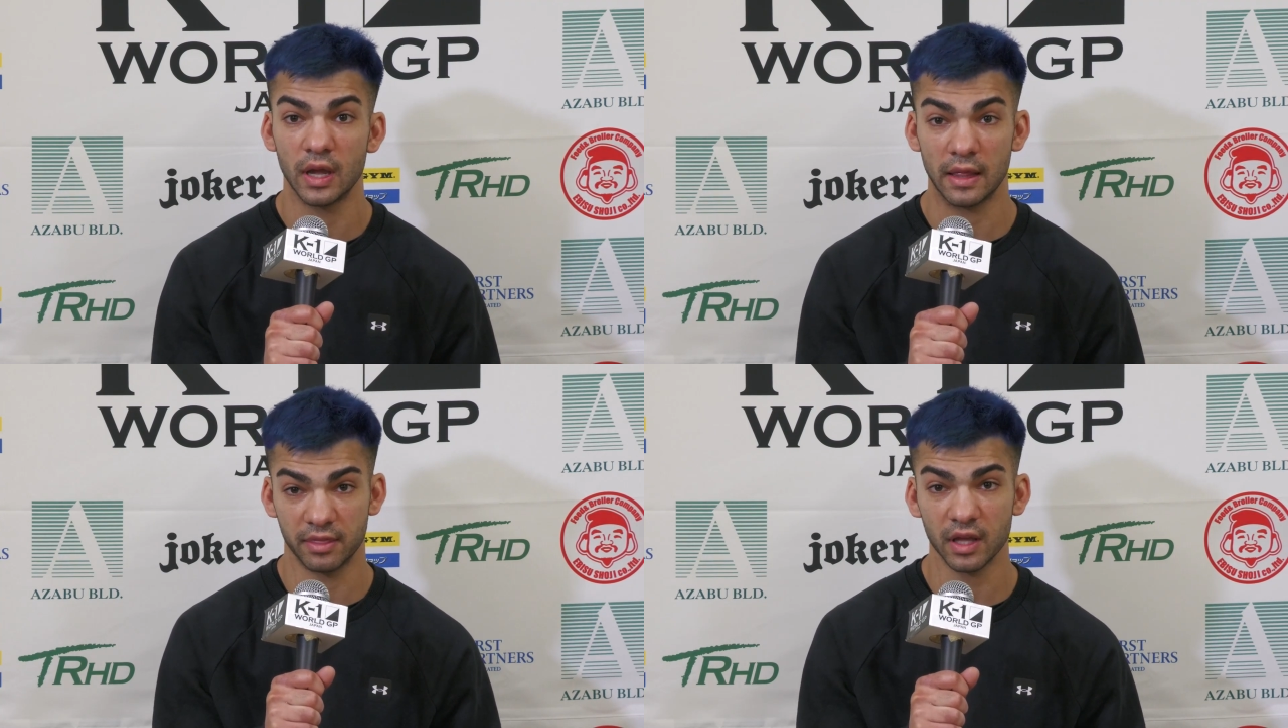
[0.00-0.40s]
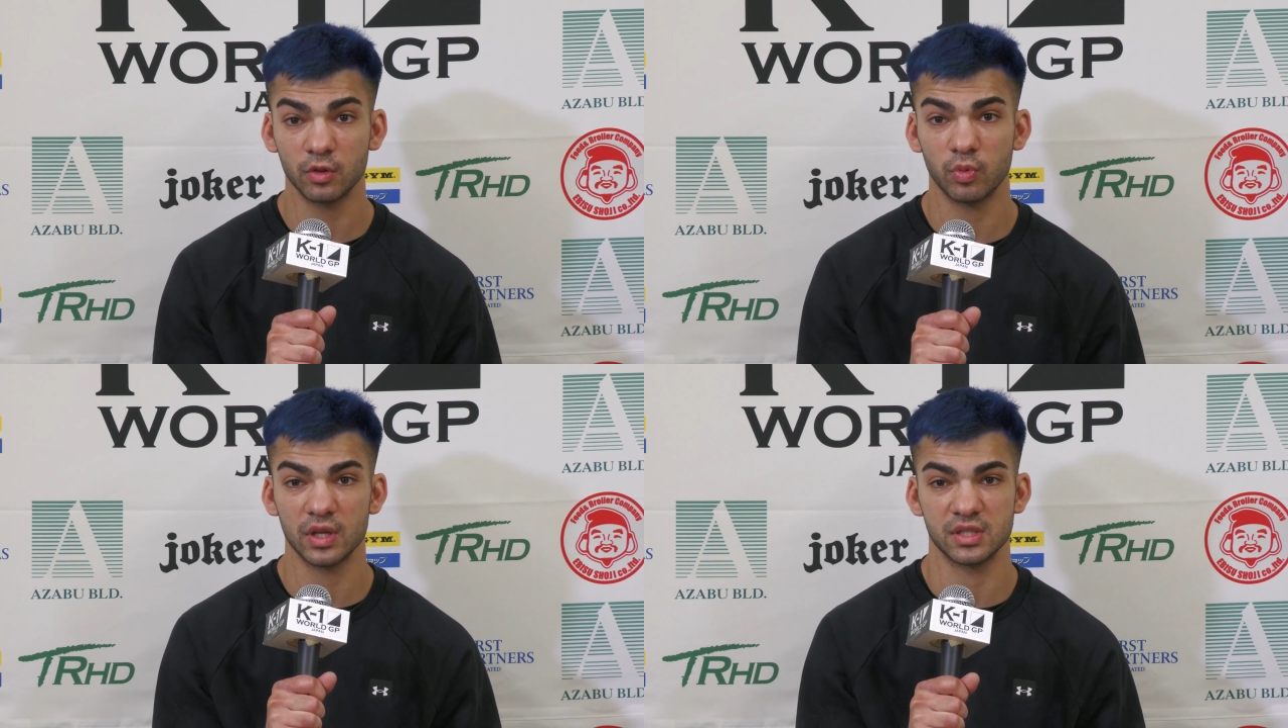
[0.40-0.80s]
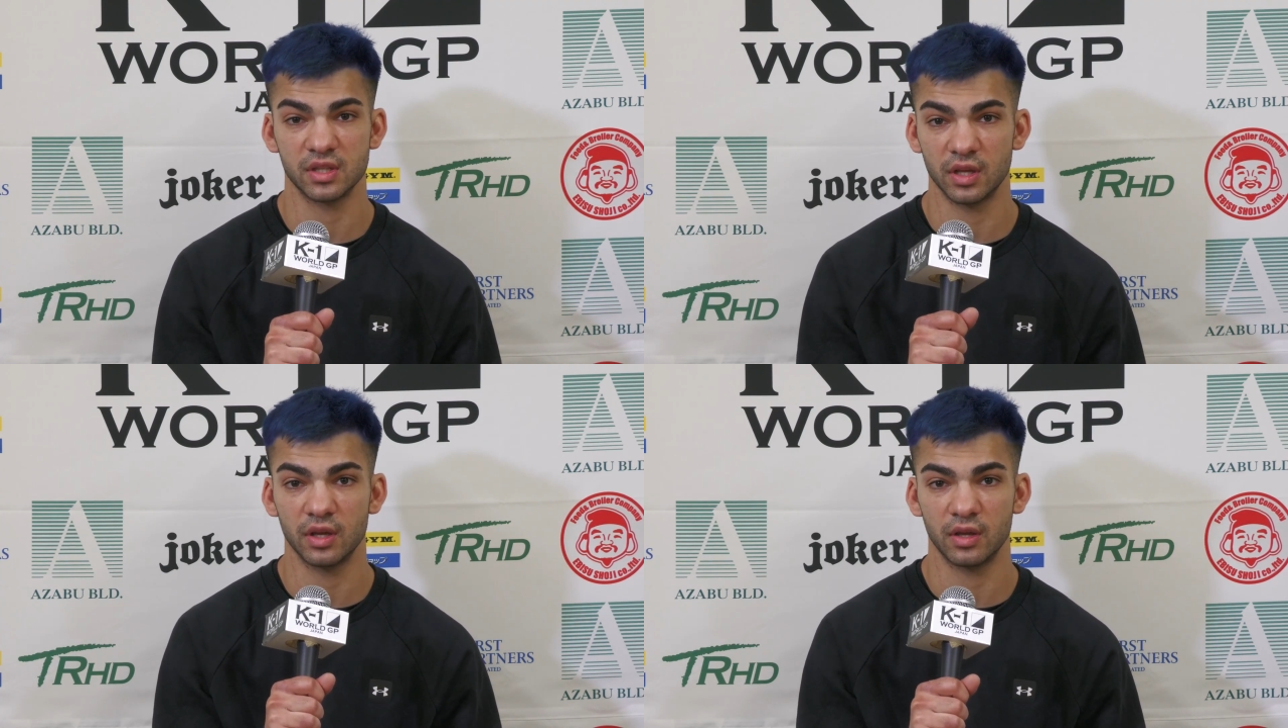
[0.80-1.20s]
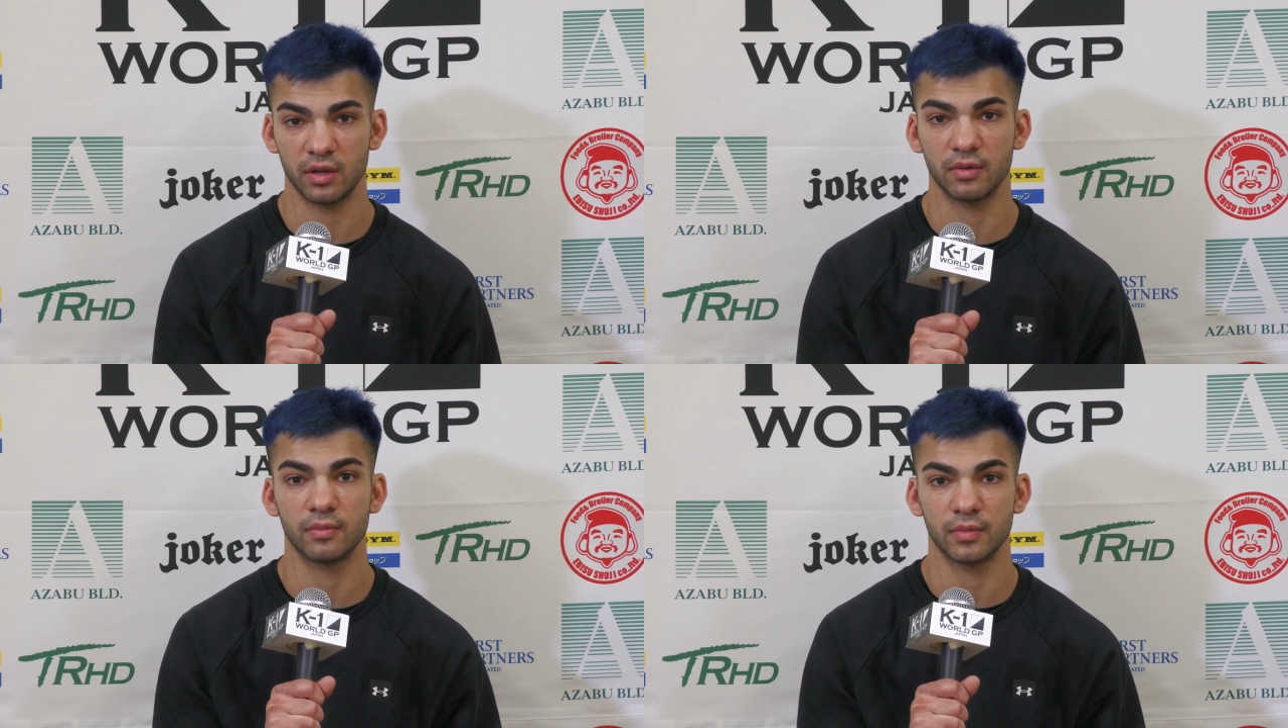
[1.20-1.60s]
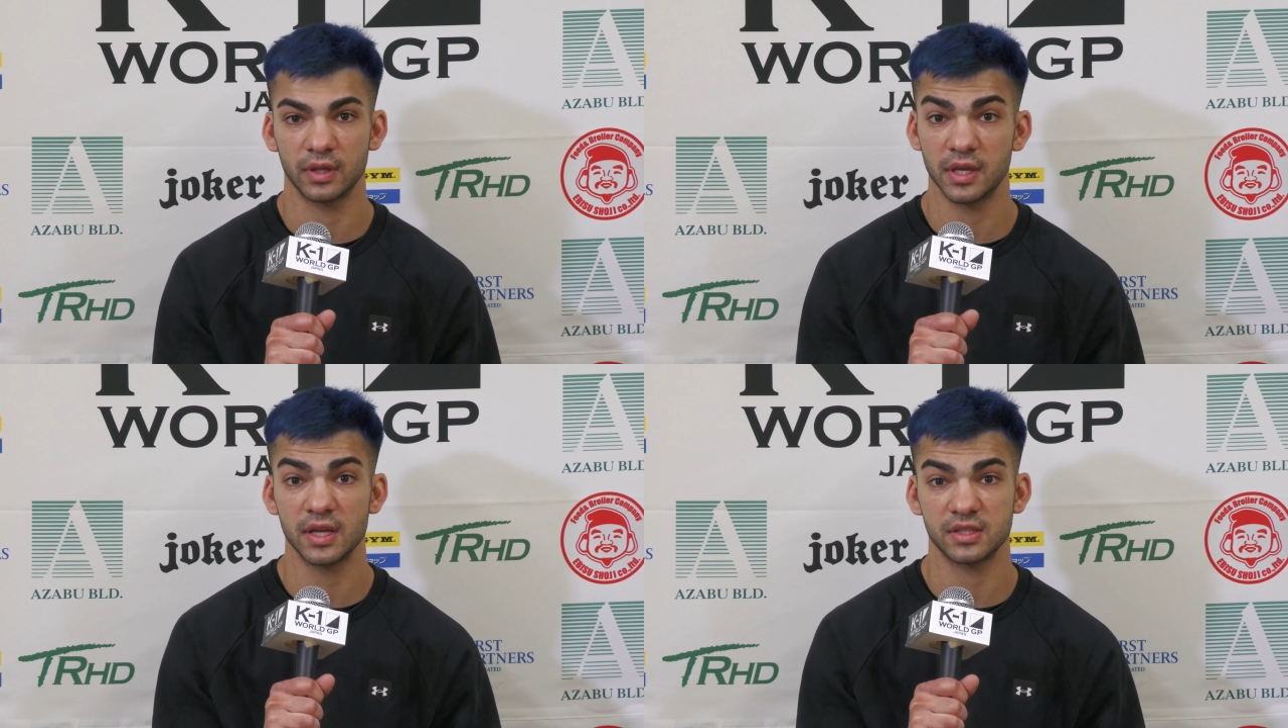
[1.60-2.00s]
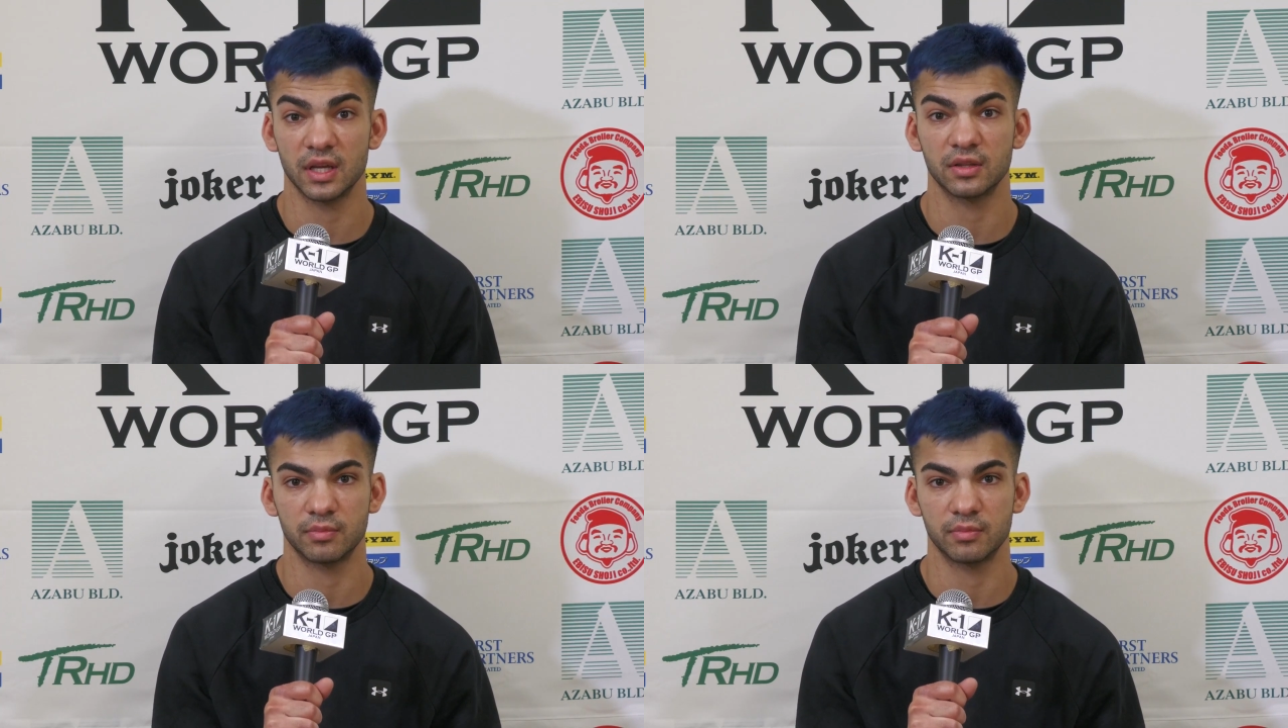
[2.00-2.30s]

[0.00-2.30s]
and that was the kicks that